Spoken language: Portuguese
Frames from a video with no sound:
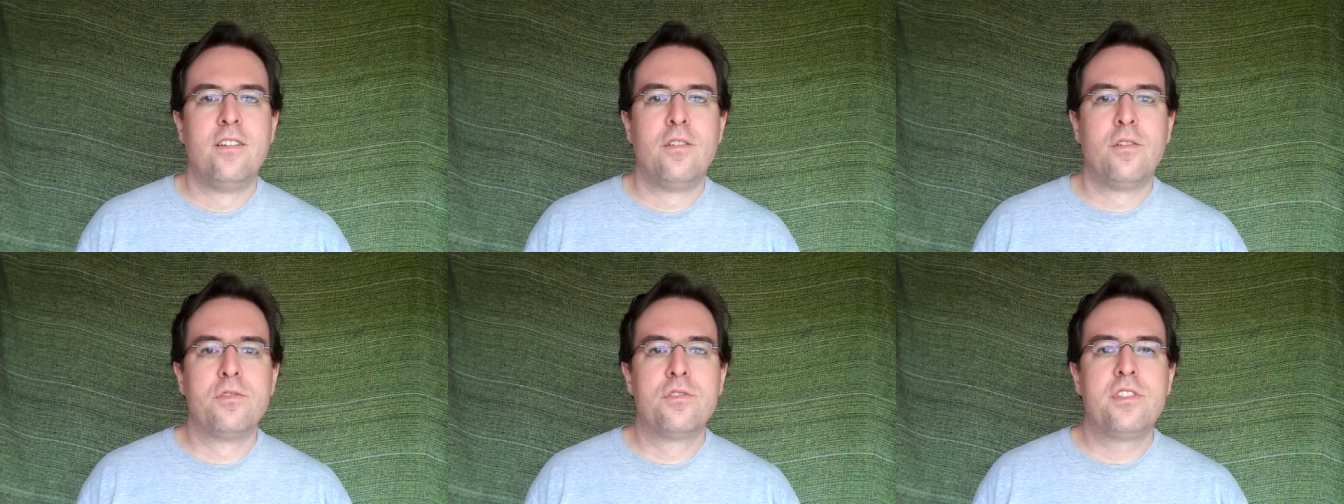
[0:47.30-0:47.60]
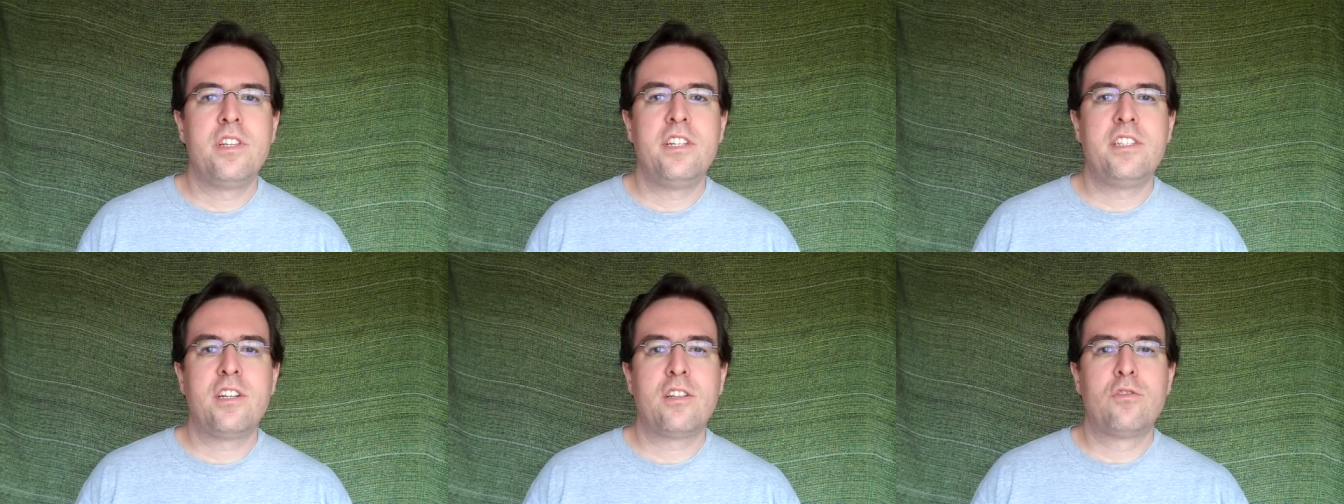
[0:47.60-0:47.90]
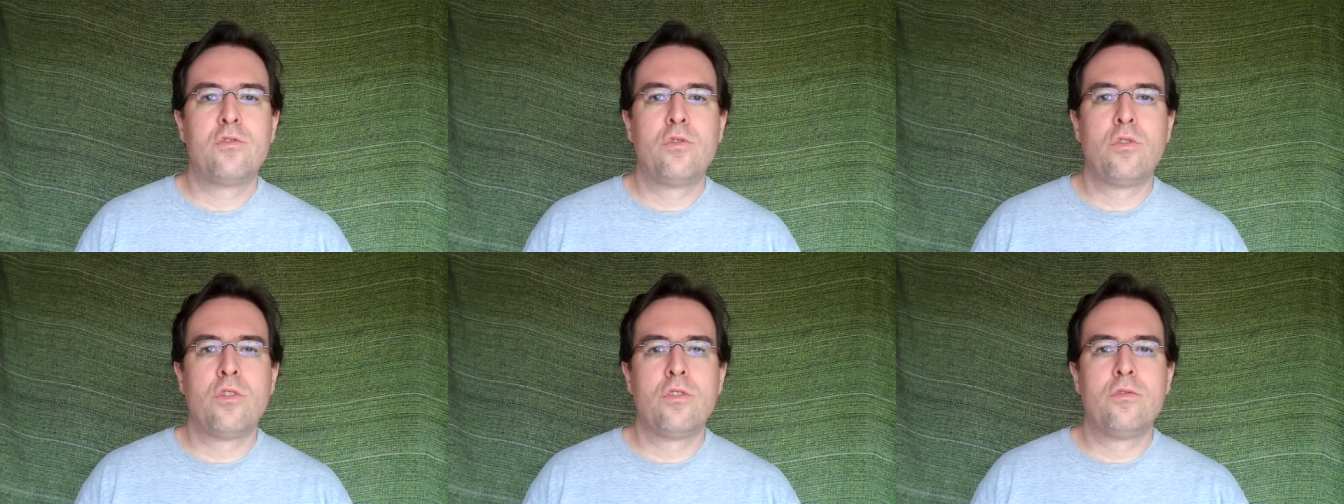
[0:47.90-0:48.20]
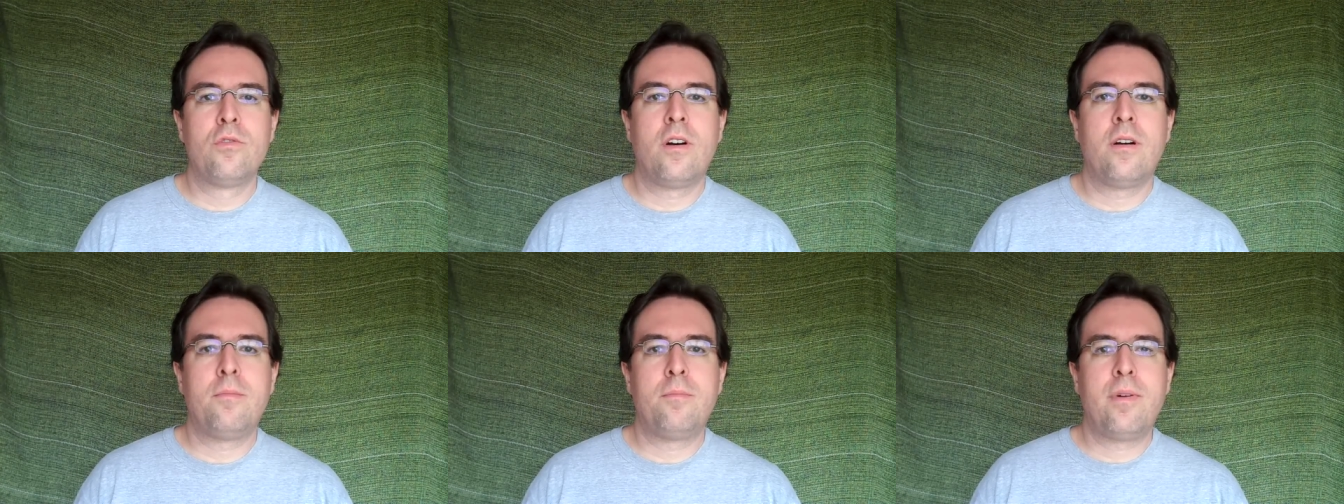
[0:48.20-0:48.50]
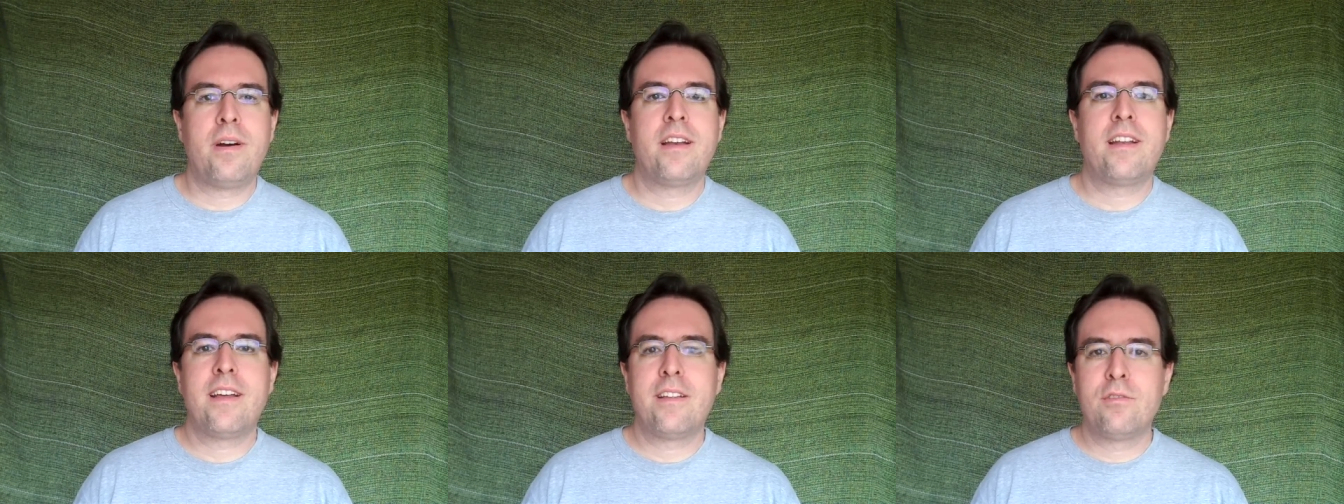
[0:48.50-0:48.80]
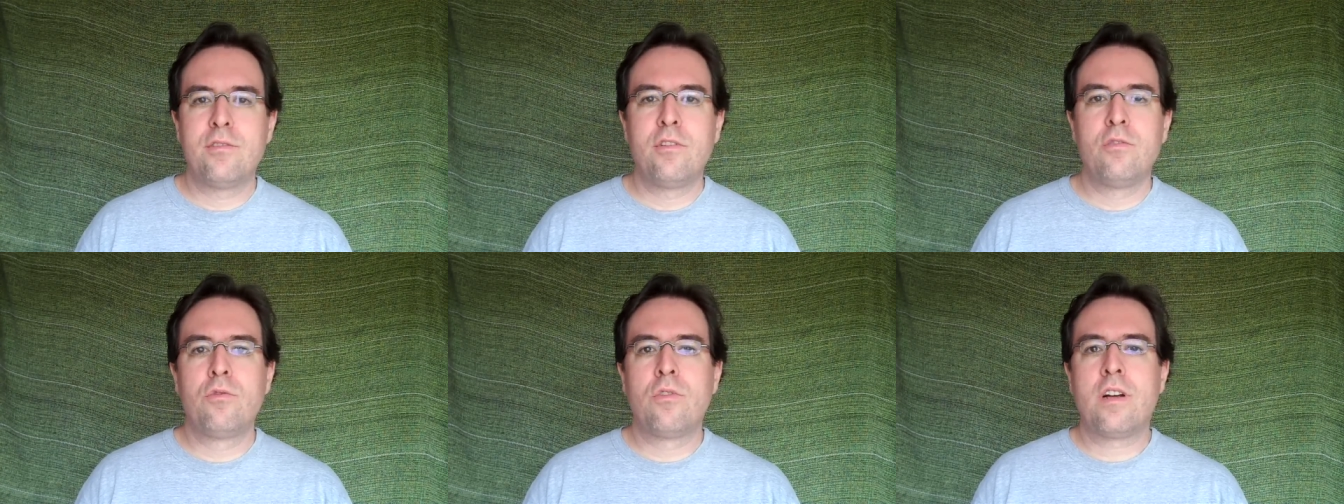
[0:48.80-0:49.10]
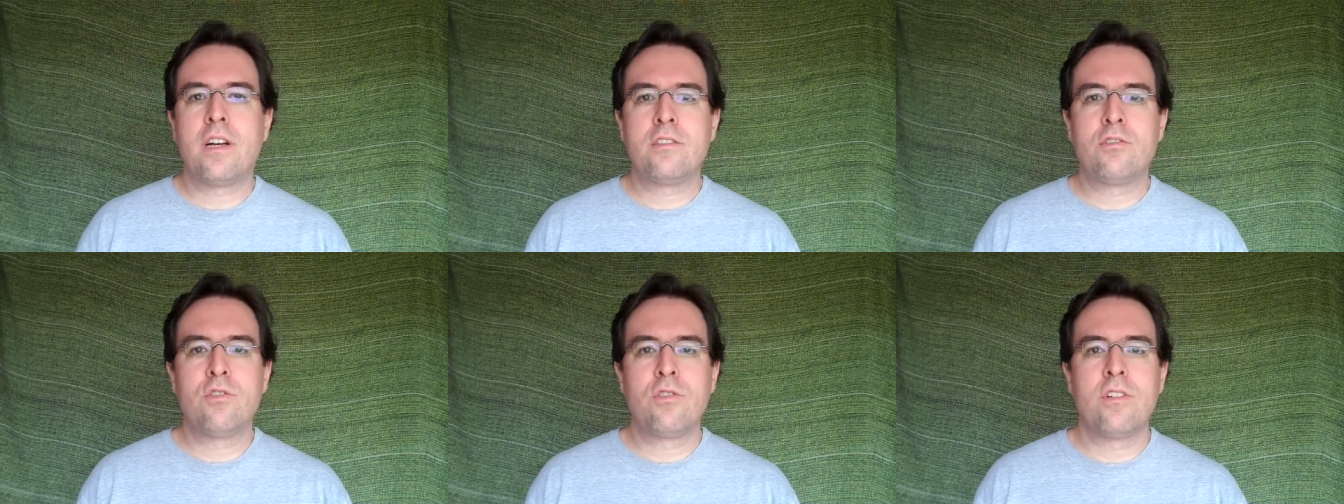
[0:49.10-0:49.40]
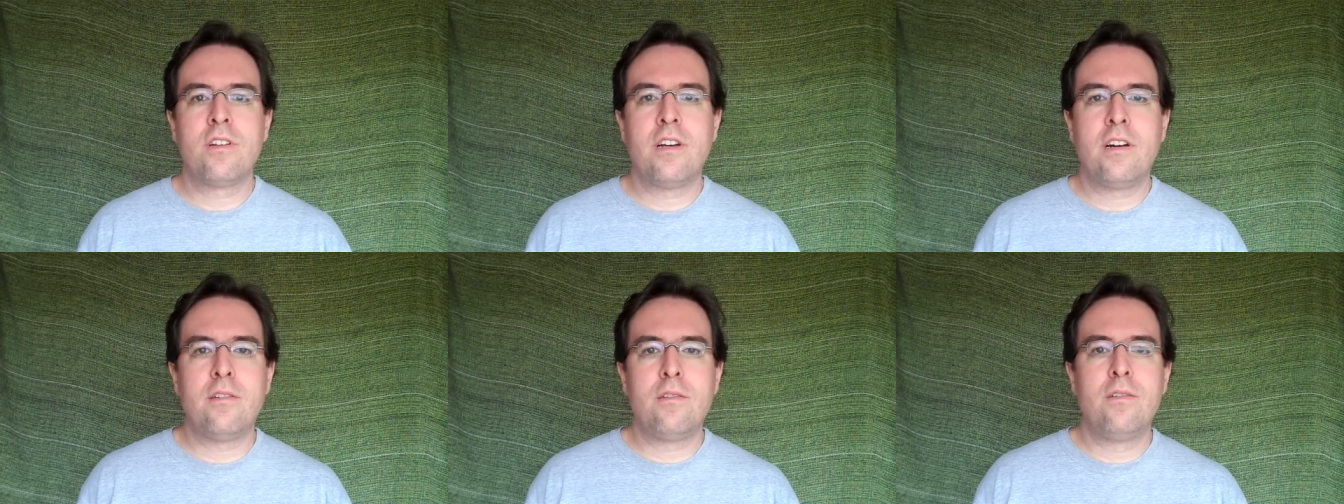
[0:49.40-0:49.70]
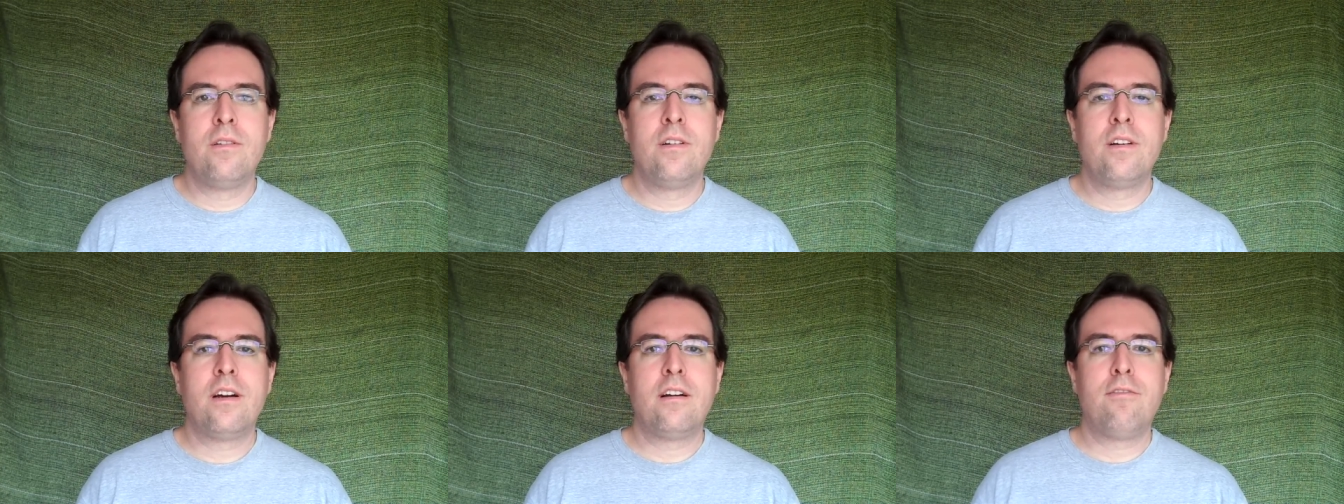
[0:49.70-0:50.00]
Ou seja, todo o aparato educacional